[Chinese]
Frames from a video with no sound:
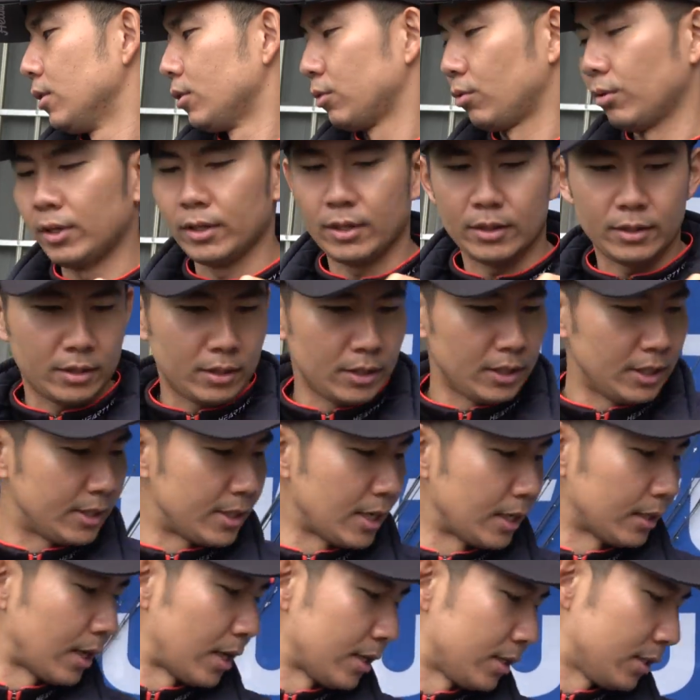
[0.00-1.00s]
所以以
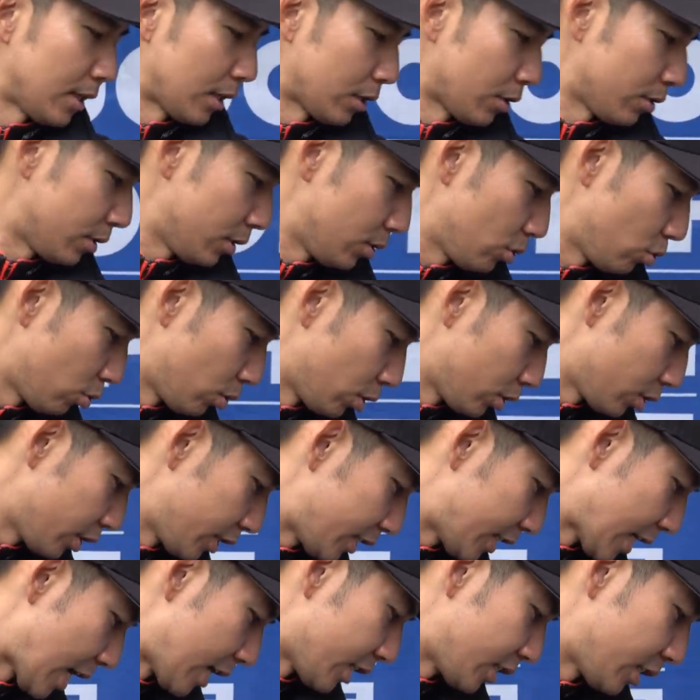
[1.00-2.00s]
上大致上就是说，就
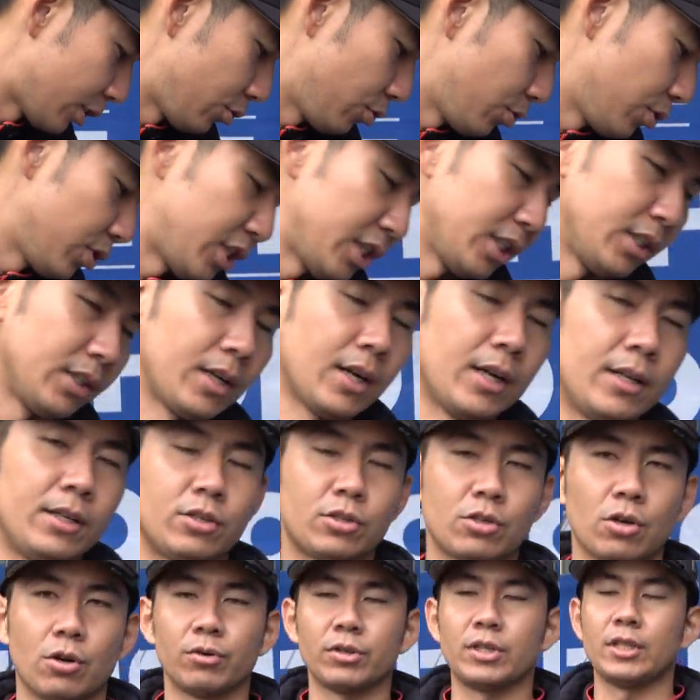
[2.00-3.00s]
是虾形、鱼形跟
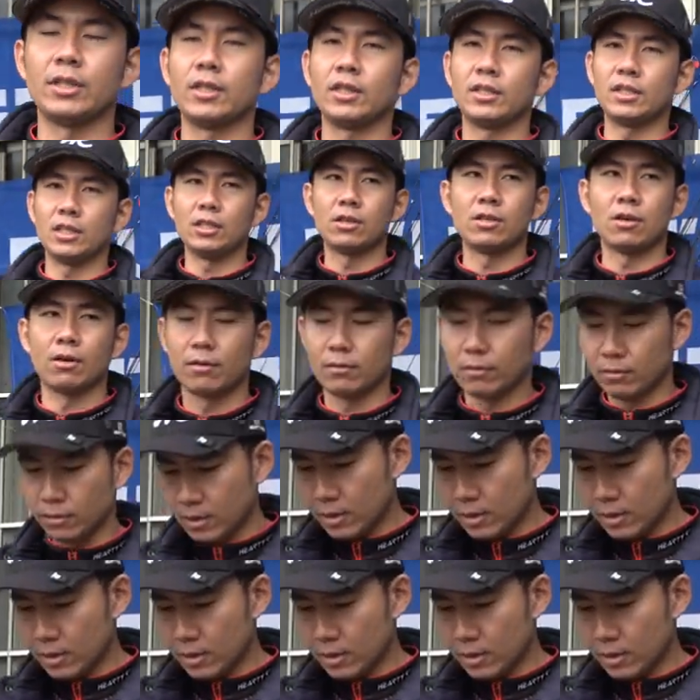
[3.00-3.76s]
虫形这几种，